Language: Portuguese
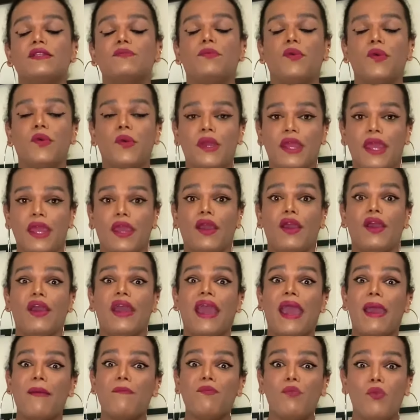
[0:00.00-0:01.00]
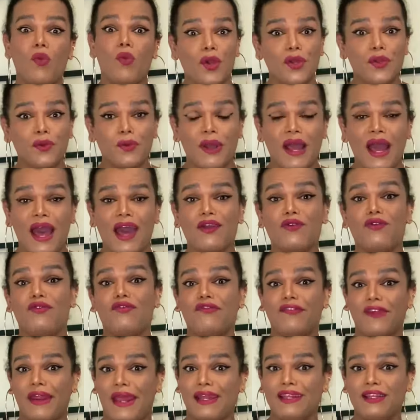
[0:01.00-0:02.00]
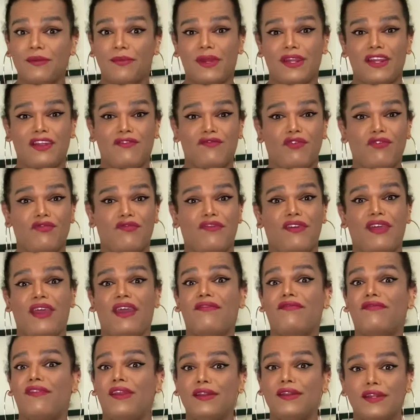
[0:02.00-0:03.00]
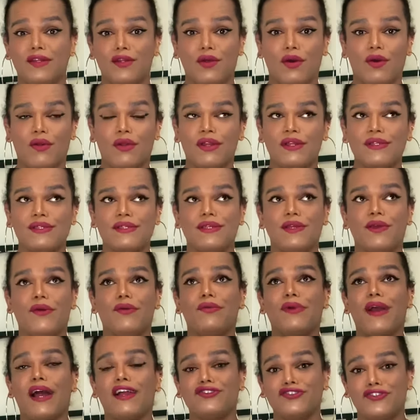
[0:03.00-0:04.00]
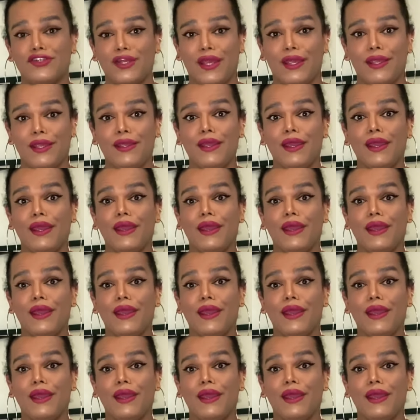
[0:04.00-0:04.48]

porque é muito caro o frete para devolver, é 20 dólares, e eu gastei